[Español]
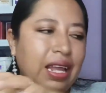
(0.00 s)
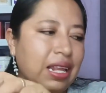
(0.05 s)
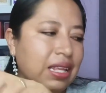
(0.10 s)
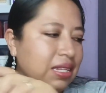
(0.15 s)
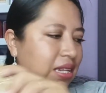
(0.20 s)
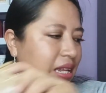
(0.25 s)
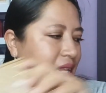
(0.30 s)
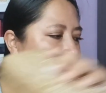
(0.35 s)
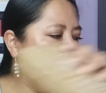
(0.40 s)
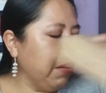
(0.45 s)
el
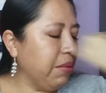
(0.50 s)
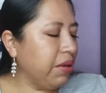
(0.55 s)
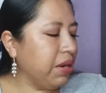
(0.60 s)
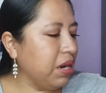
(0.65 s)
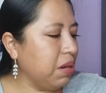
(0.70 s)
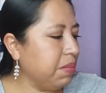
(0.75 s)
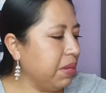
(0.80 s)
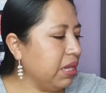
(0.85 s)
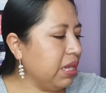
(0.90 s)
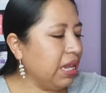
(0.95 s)
incentivo
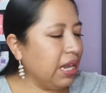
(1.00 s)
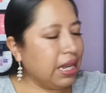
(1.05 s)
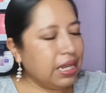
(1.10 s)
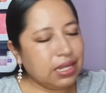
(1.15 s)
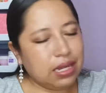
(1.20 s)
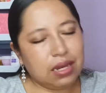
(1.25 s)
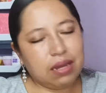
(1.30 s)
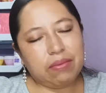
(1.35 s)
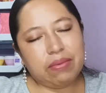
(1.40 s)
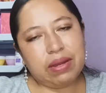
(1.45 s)
realmente
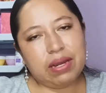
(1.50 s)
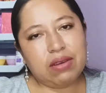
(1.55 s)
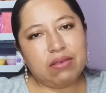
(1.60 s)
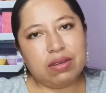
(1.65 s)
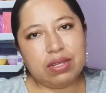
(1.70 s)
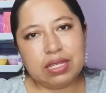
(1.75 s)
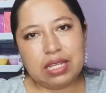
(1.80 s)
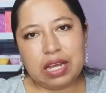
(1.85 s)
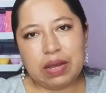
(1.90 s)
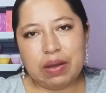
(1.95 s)
en ese nivel
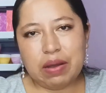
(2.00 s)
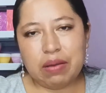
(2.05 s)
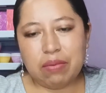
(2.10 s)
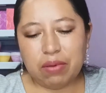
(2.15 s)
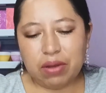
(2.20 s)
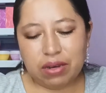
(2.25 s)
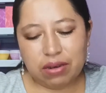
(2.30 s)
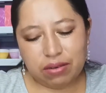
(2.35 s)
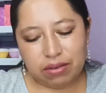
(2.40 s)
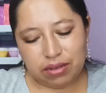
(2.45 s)
no estaba
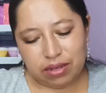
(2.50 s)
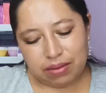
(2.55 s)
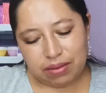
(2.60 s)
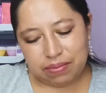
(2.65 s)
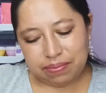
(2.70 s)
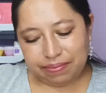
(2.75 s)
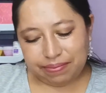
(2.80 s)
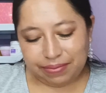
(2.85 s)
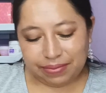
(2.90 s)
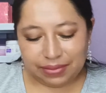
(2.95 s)
bueno
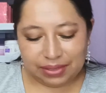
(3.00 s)
y